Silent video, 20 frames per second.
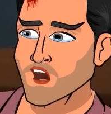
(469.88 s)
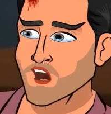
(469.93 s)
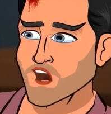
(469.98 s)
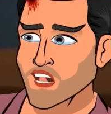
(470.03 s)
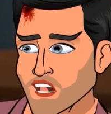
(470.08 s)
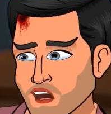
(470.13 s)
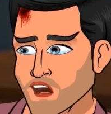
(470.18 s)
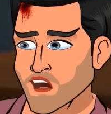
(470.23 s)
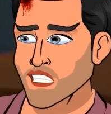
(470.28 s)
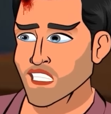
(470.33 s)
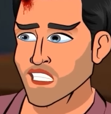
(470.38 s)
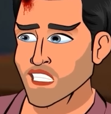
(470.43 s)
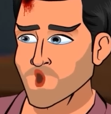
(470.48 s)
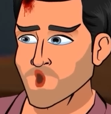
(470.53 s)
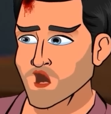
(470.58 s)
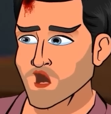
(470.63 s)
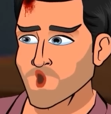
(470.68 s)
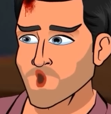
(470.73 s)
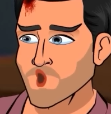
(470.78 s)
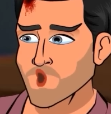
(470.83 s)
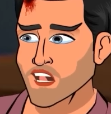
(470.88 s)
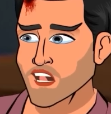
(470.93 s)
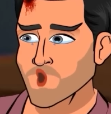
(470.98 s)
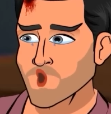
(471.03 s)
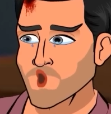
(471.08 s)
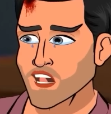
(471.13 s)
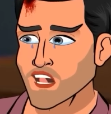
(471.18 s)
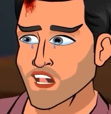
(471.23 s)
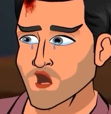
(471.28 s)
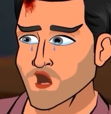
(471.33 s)
गई
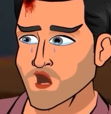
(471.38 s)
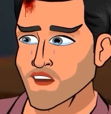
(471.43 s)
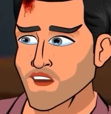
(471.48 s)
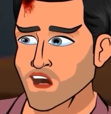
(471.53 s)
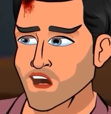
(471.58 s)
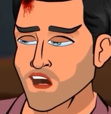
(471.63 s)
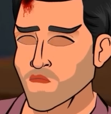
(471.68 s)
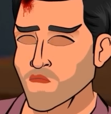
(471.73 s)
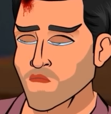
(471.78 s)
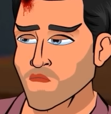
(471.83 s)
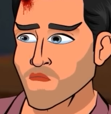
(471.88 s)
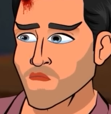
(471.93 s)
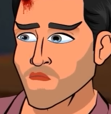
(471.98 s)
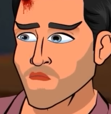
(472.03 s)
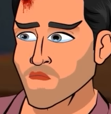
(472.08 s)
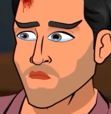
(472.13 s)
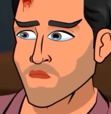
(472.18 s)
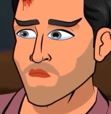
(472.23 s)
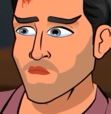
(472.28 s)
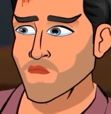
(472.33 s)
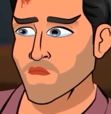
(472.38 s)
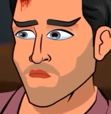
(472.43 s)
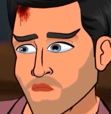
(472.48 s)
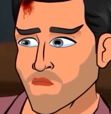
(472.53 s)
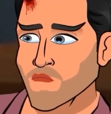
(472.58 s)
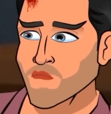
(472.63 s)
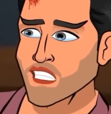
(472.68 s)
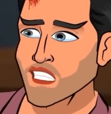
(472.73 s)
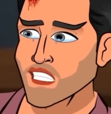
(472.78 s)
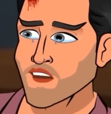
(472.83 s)
तुम्हारे साथ जो कुछ भी हुआ
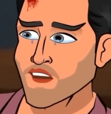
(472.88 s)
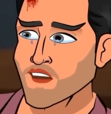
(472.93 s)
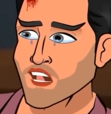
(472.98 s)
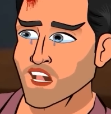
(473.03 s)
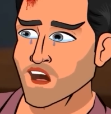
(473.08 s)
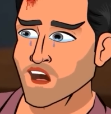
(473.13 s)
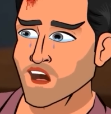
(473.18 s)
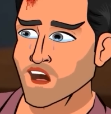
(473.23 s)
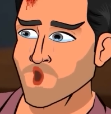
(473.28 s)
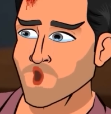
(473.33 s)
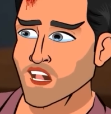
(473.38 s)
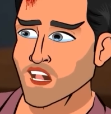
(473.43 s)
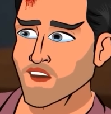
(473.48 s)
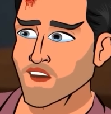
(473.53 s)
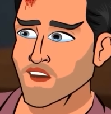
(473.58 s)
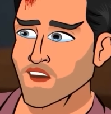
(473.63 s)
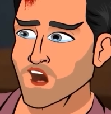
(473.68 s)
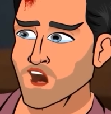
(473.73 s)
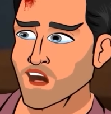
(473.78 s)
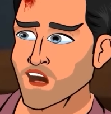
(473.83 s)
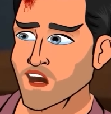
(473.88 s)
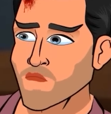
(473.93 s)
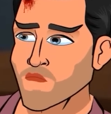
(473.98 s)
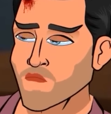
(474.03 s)
वो बहुत गलत हुआ बेटा